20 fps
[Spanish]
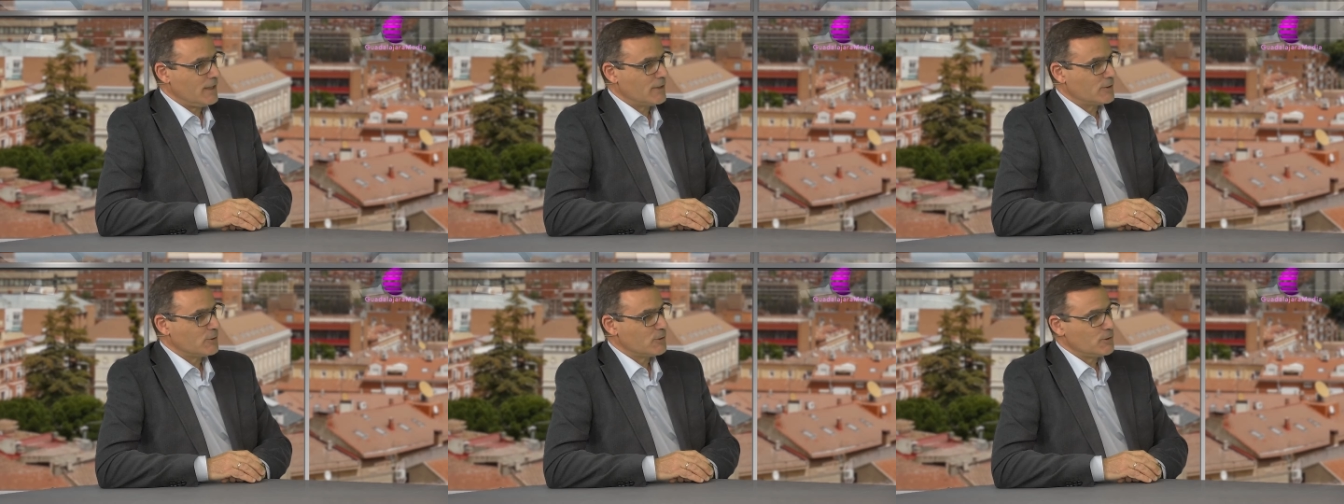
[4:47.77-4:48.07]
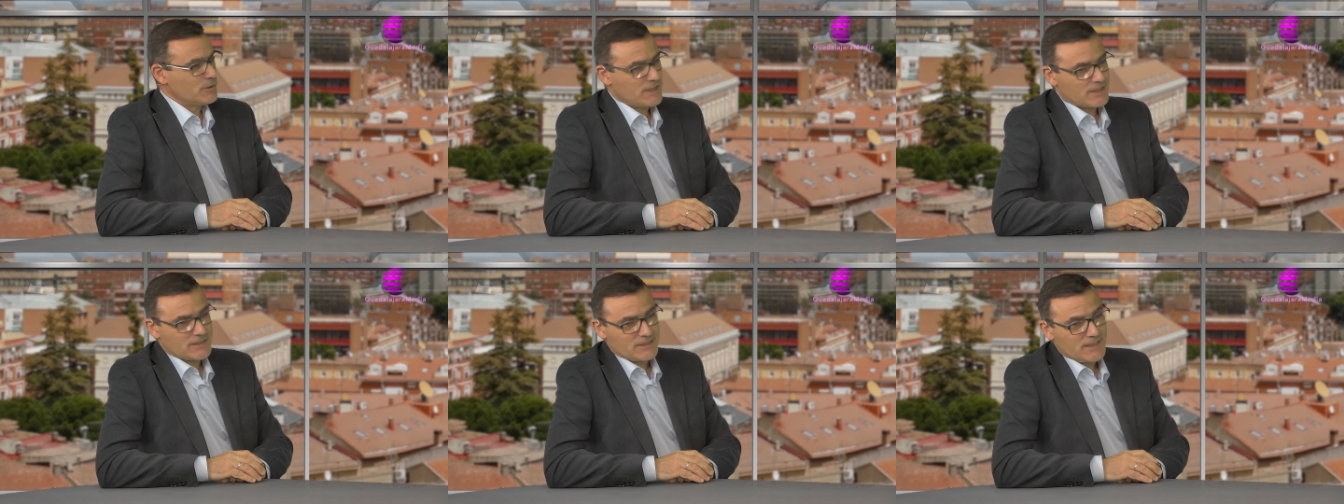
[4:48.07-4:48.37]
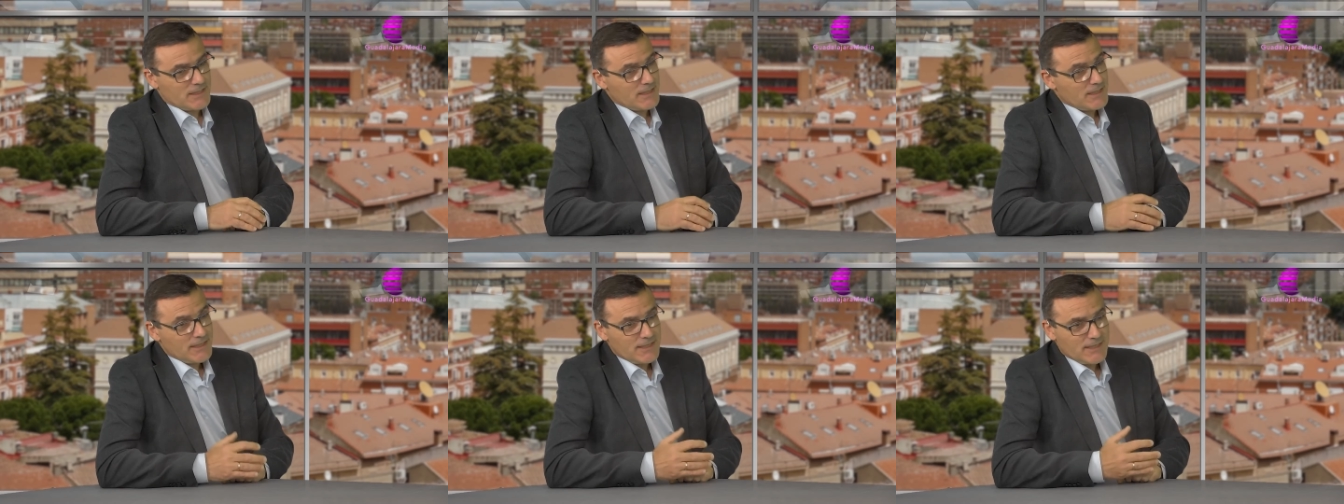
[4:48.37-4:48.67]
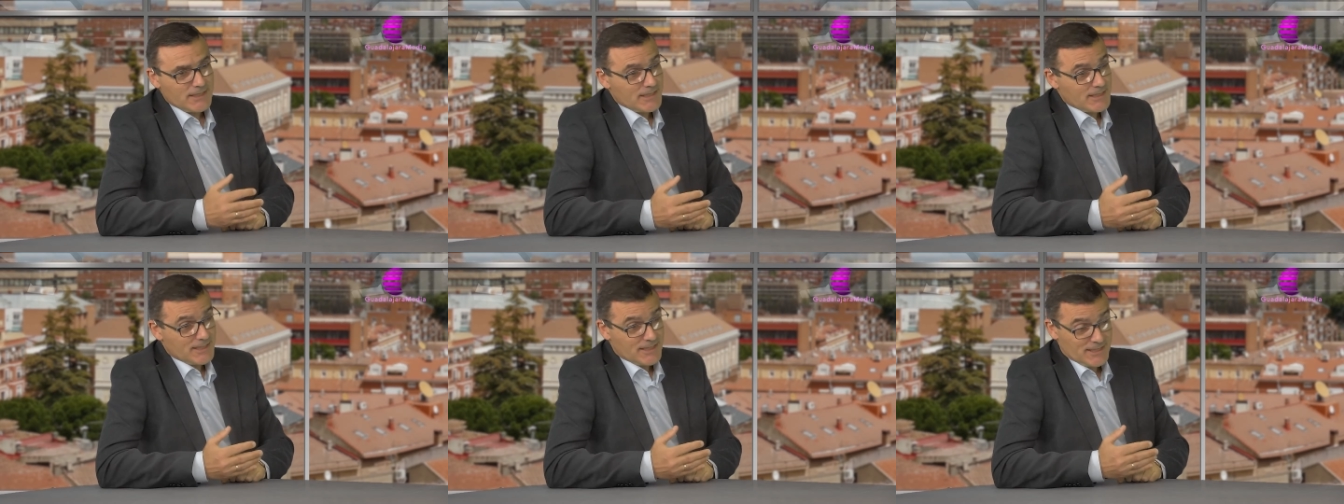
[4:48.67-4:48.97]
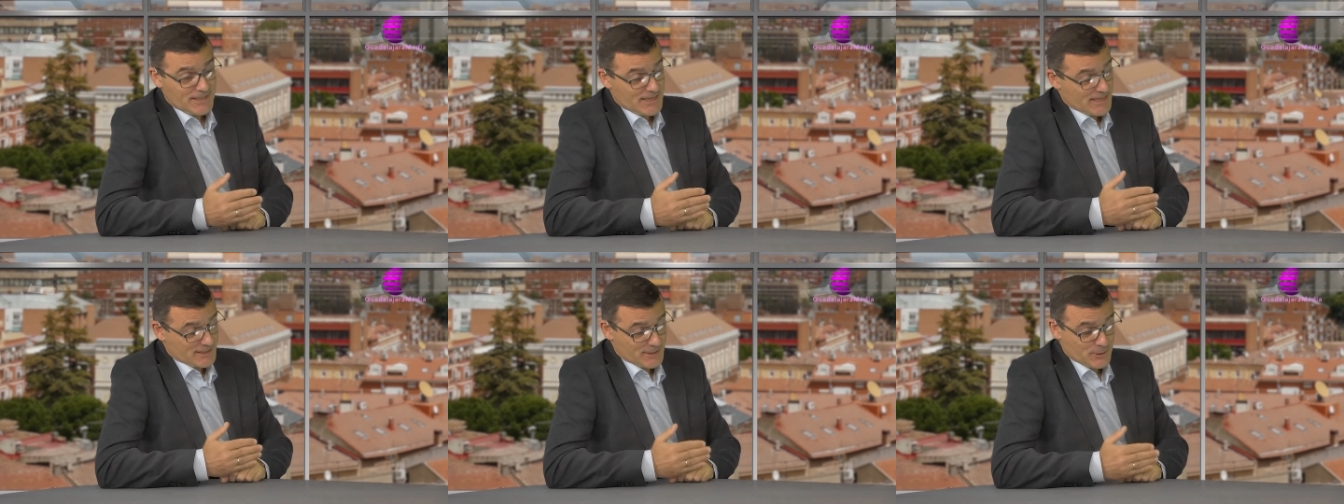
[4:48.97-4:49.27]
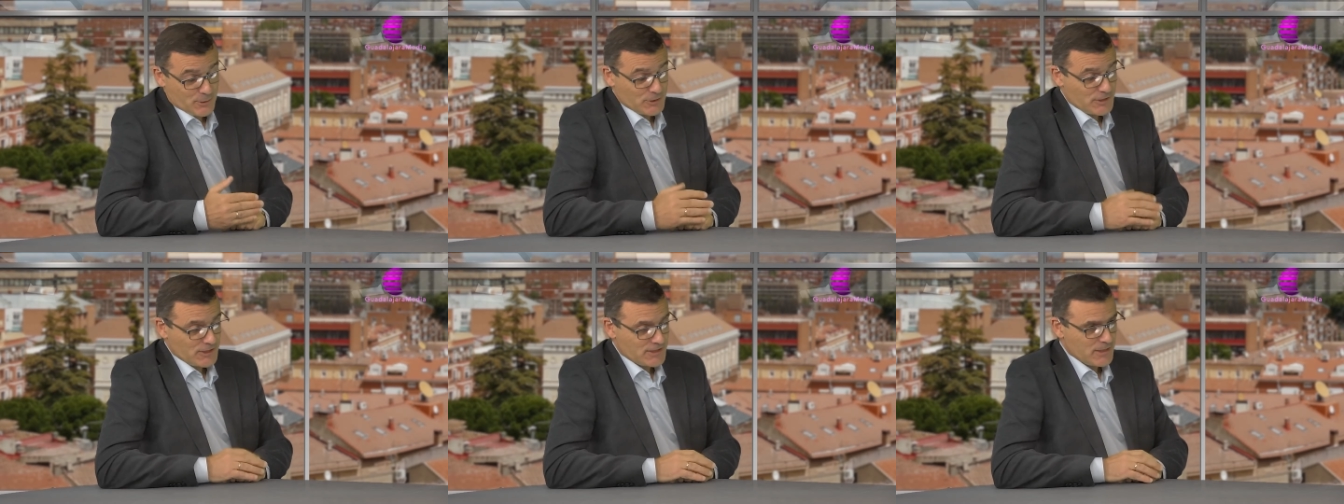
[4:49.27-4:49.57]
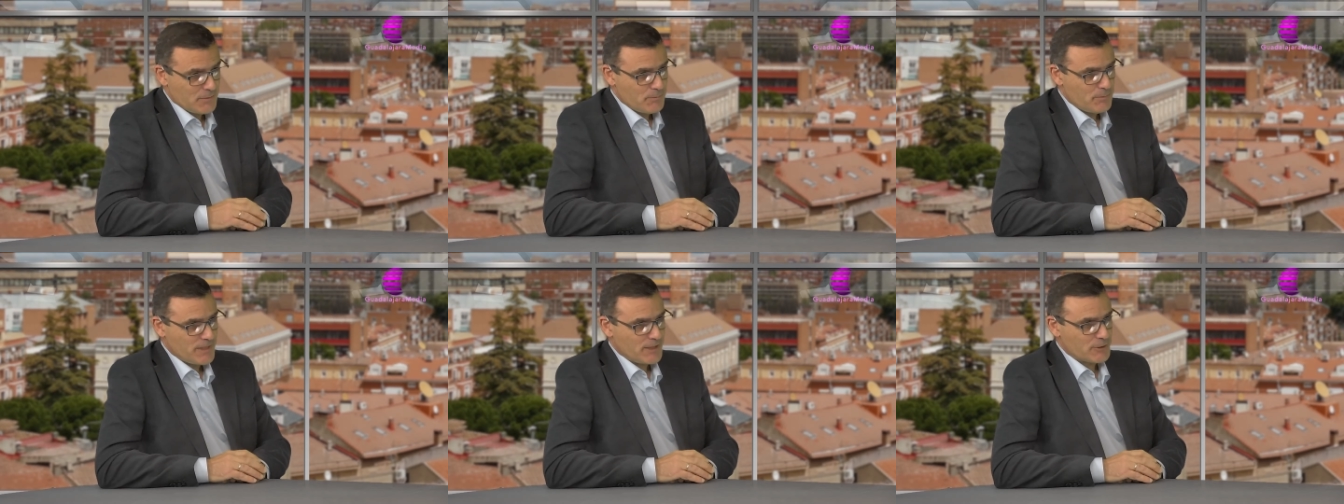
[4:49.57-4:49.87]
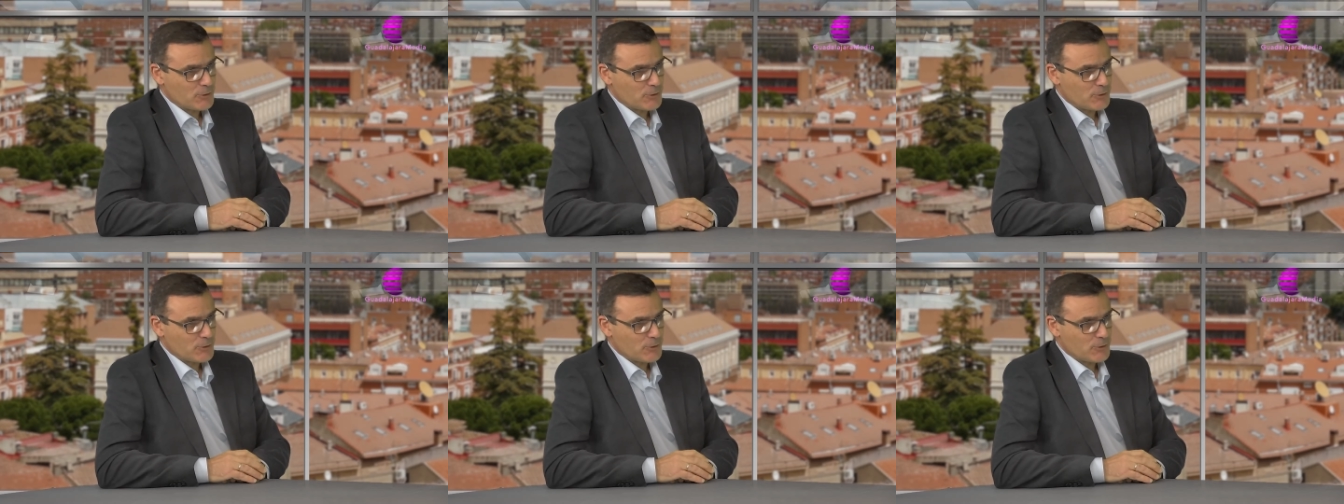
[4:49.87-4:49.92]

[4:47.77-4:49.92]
eso es así ha sido así siempre.